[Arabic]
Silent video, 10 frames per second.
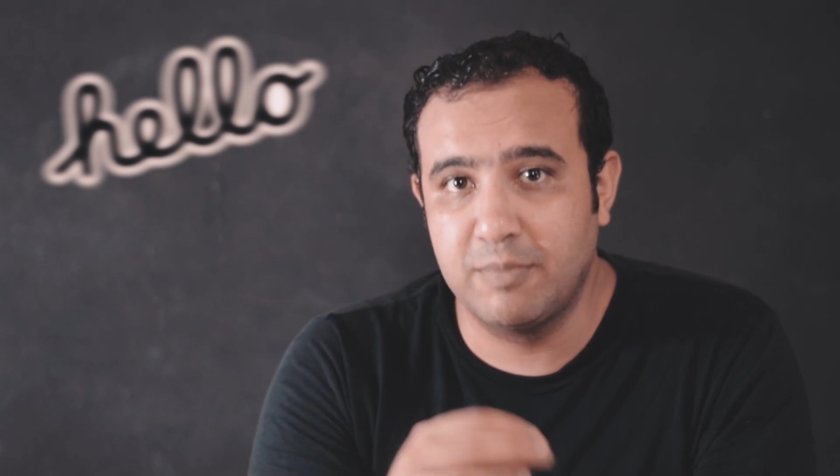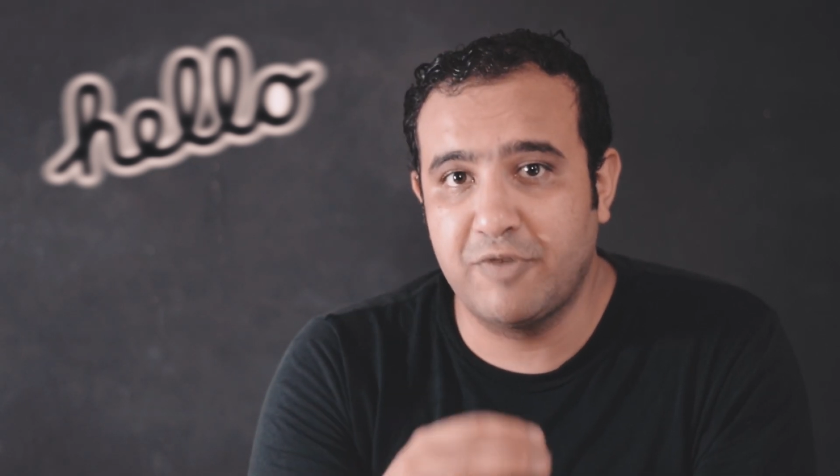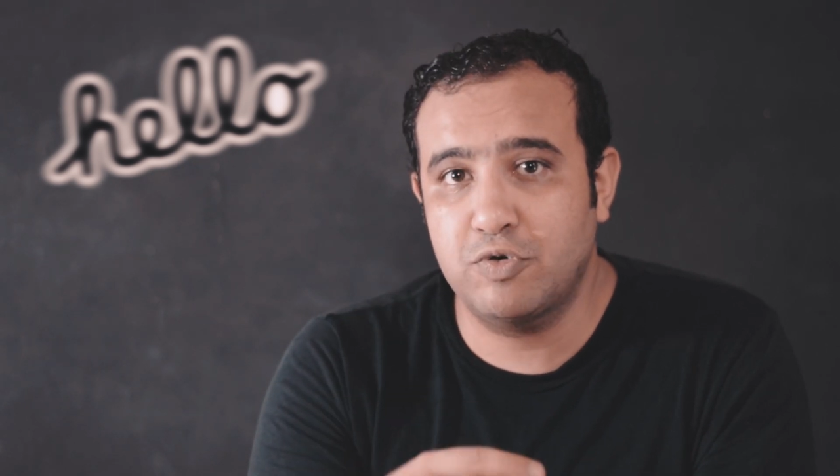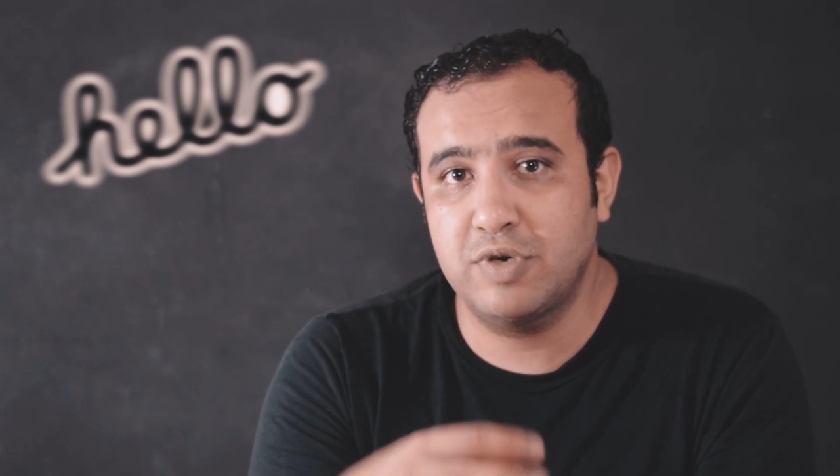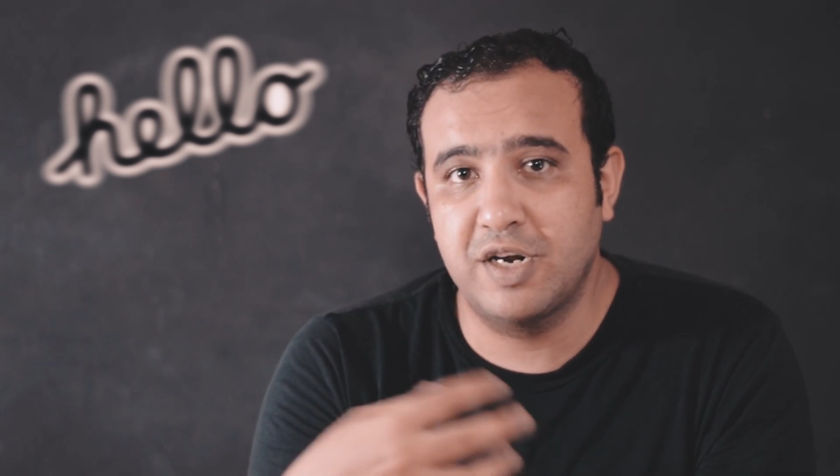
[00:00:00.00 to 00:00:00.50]

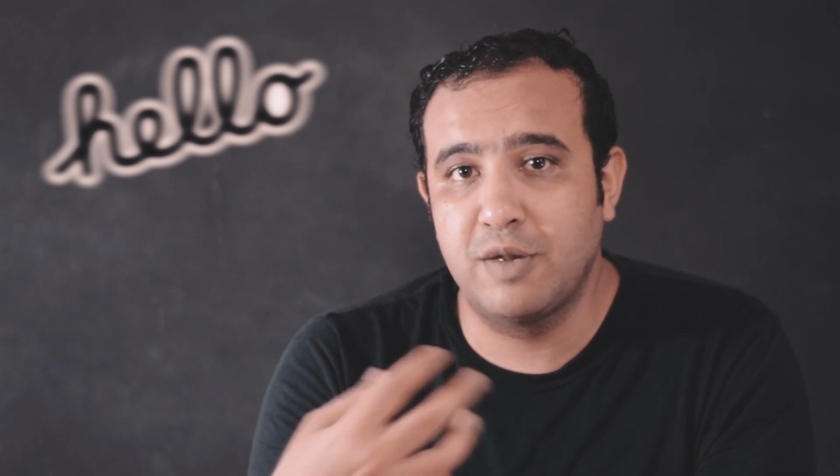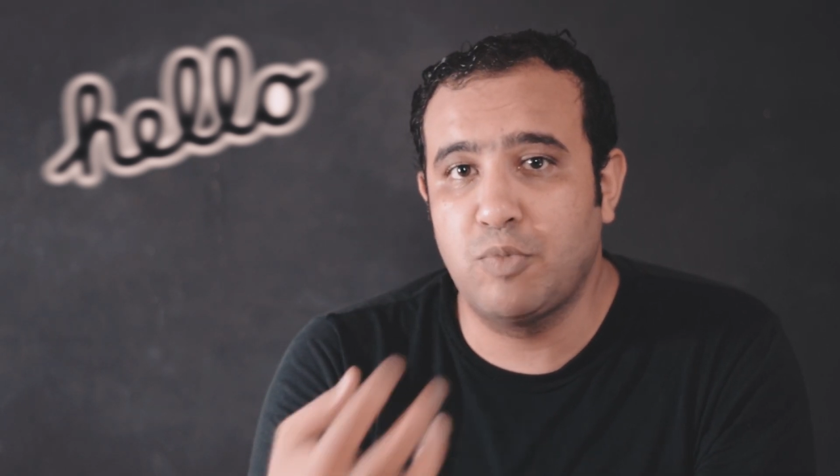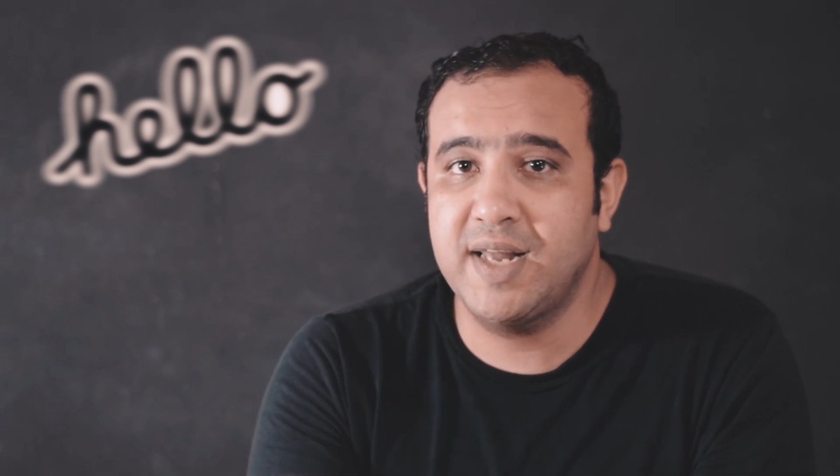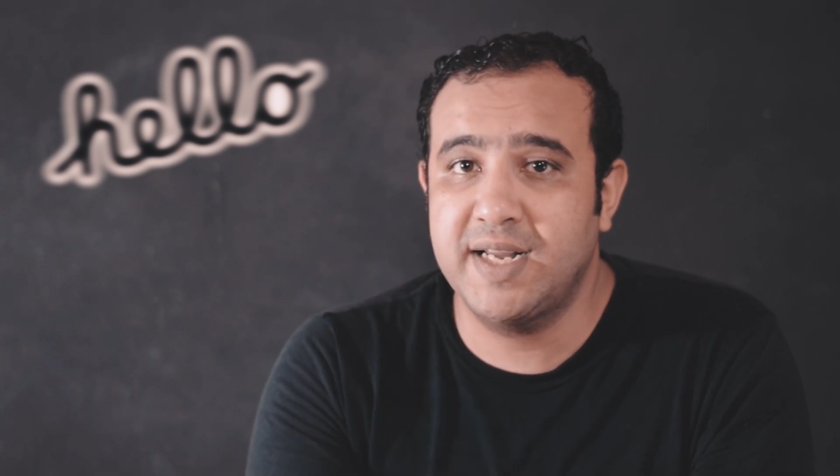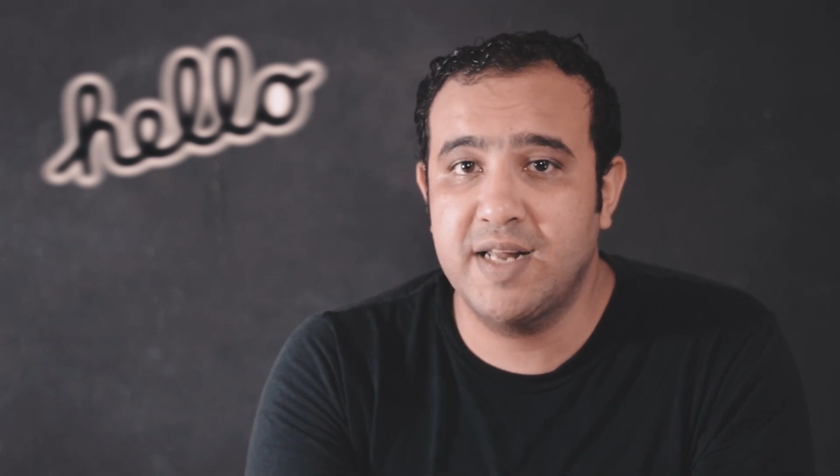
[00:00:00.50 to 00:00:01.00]
المفروض ان
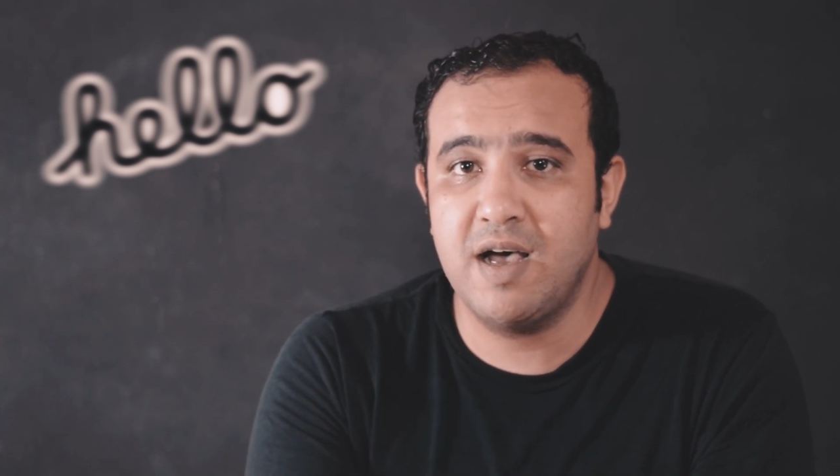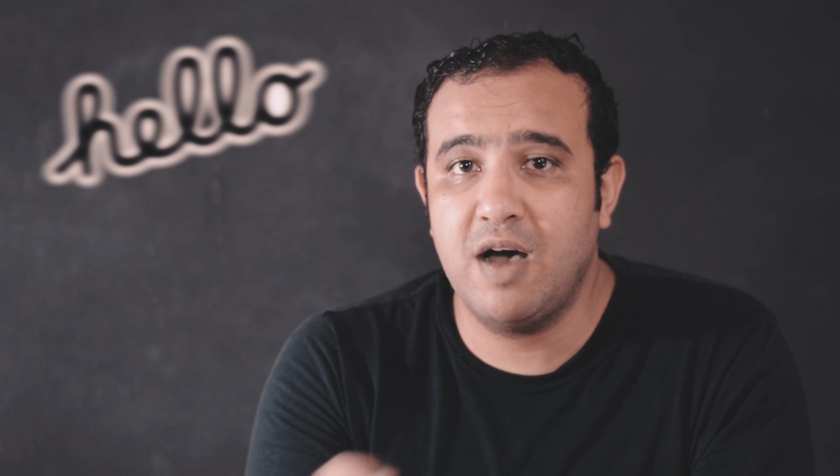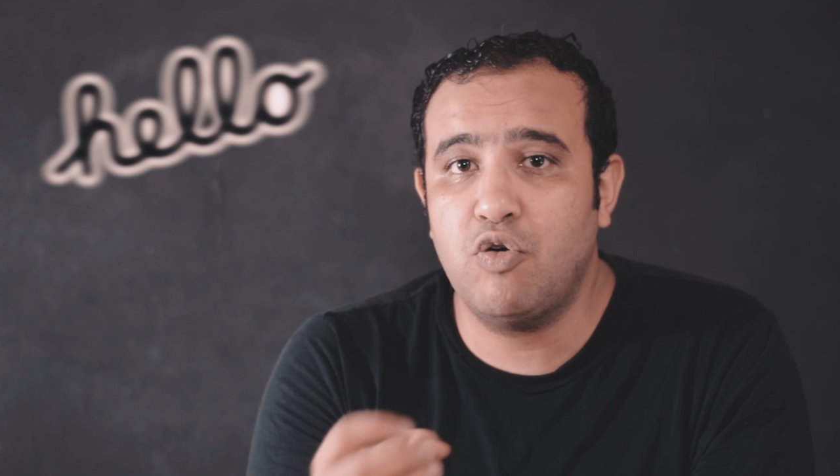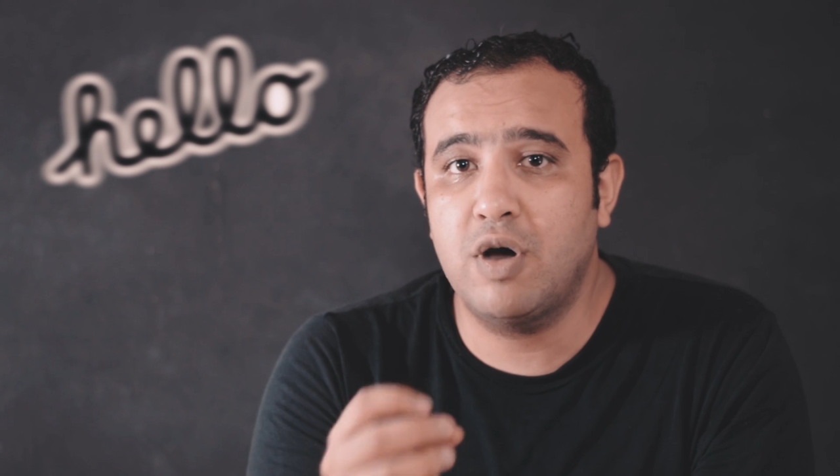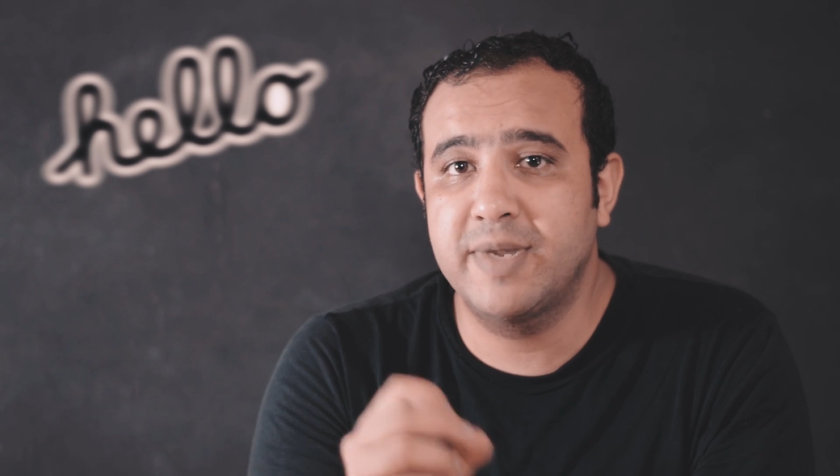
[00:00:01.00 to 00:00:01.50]
المعالج ده
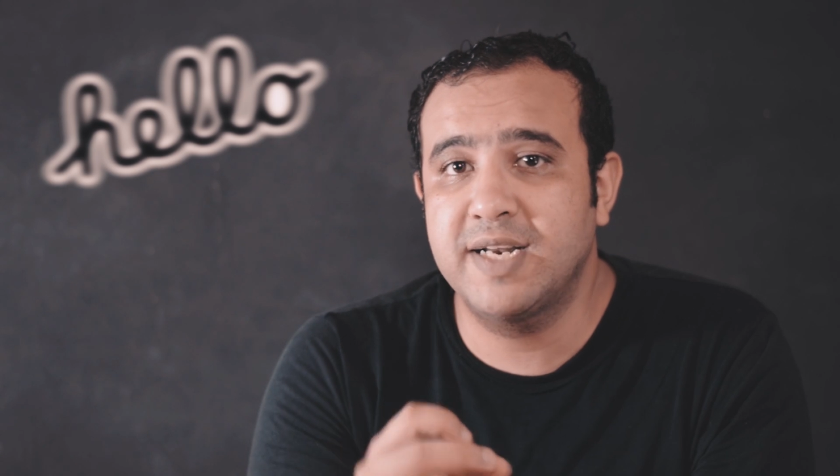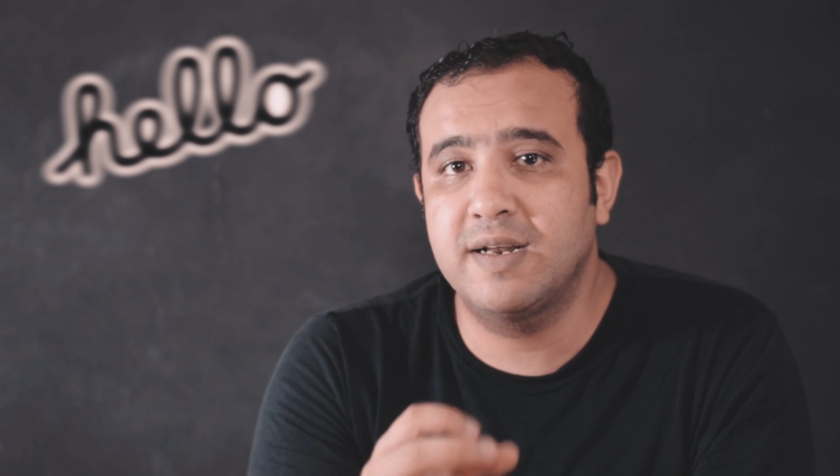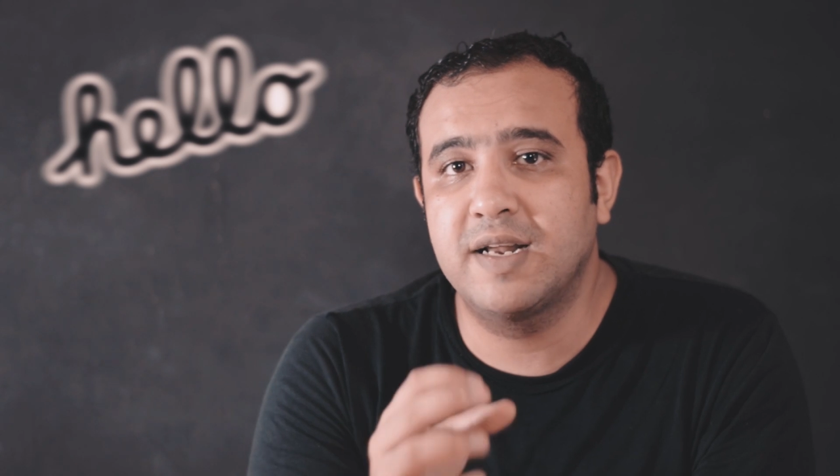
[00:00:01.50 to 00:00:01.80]
اقوى من